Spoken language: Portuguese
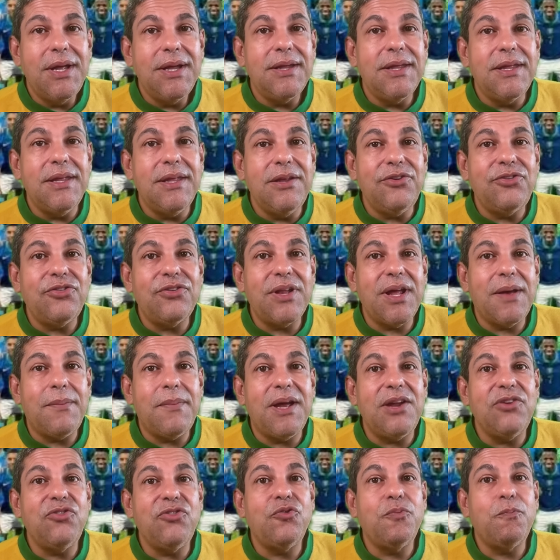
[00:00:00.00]
que está
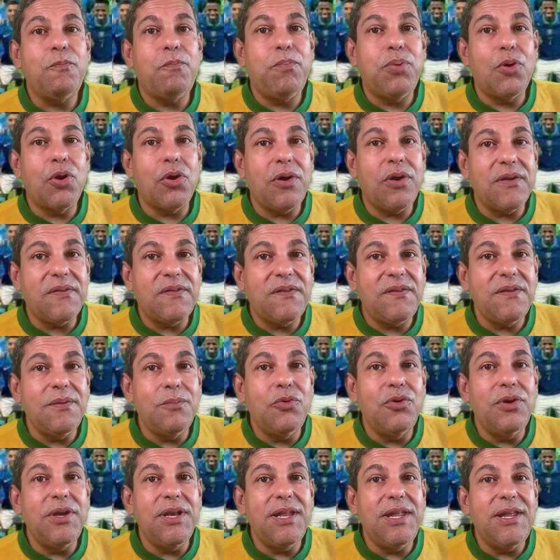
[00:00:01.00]
mais
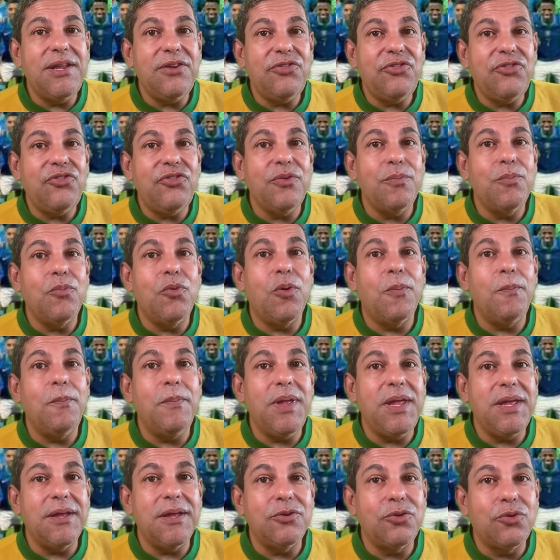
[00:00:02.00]
próximo neste
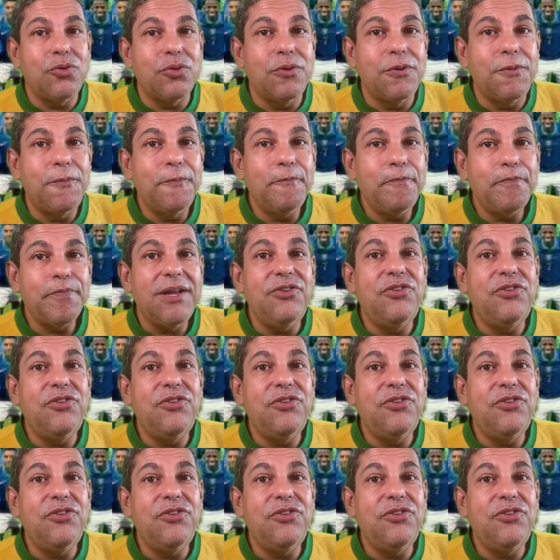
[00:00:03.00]
momento